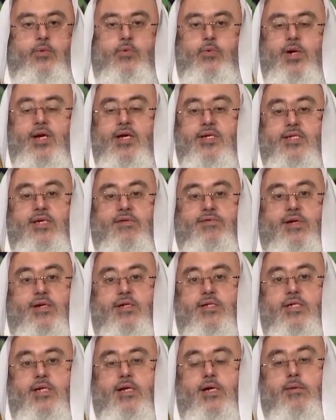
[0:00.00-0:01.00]
وليس في
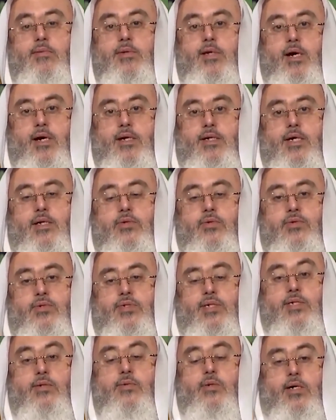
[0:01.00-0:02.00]
الإسلام أعياد
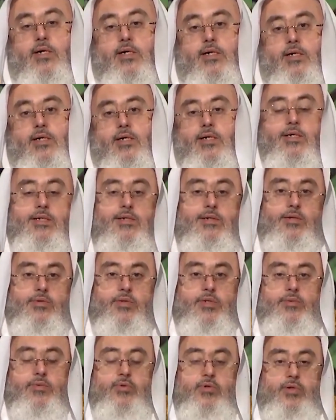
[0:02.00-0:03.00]
سوى عيد
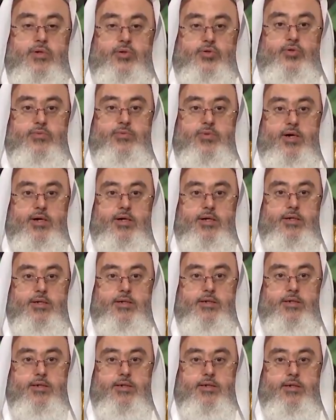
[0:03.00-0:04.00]
الأسبوع الجمعة
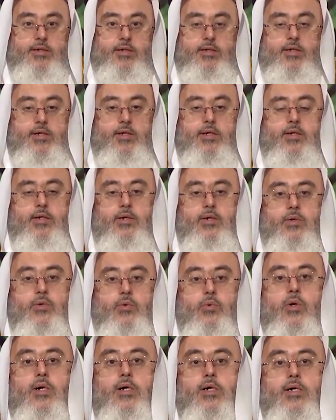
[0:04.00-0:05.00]

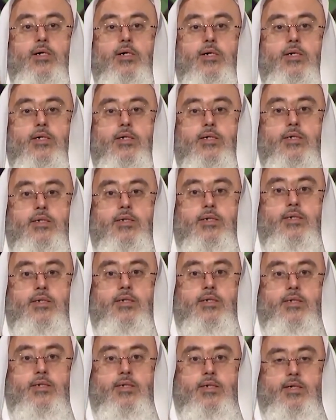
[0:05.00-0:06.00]

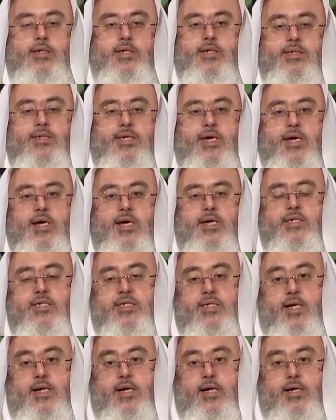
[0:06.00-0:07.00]
وعيداء
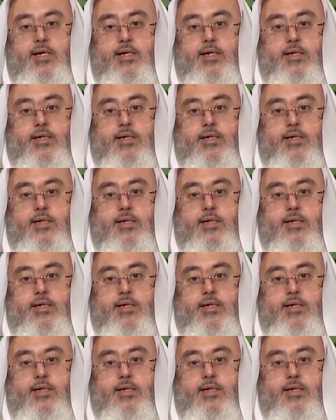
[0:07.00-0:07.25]
السنة